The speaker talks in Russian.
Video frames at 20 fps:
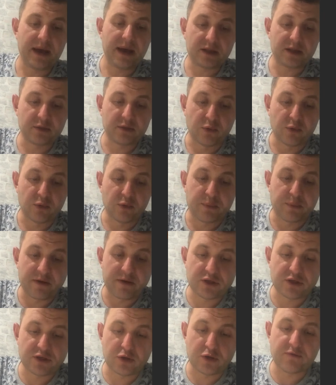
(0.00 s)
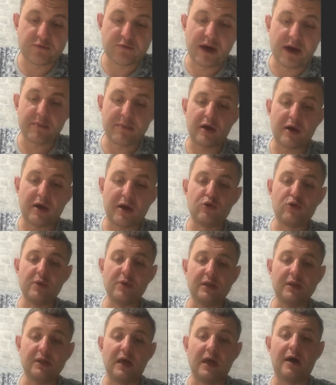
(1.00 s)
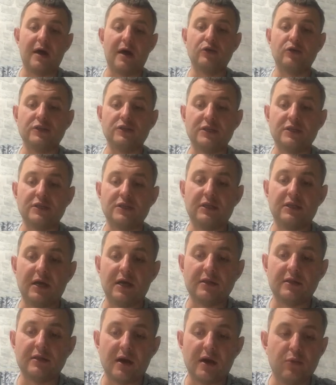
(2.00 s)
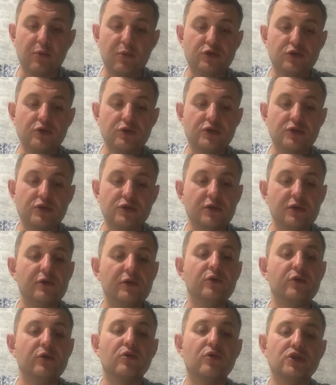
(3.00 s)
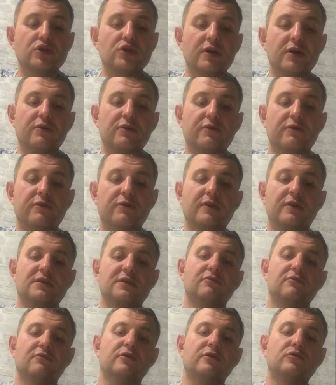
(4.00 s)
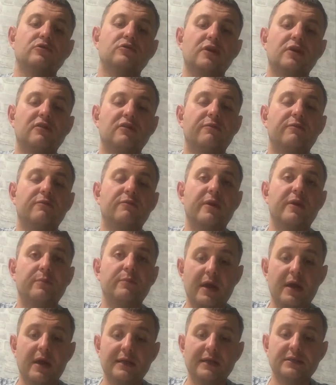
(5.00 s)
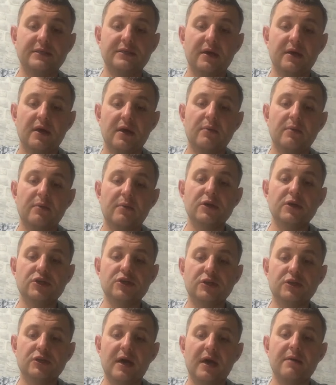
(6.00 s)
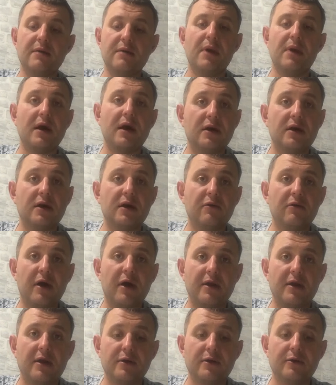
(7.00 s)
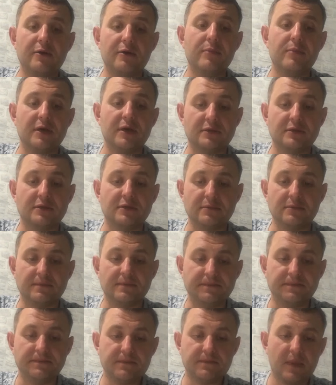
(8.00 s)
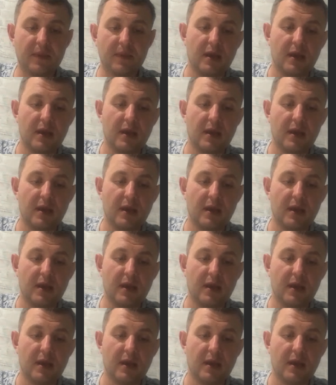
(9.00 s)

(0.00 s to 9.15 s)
Поэтому приведенный вами аргумент о росте затрат на рабочую силу и ухудшении финансовых результатов предприятия мы считаем, мягко говоря, неуместным.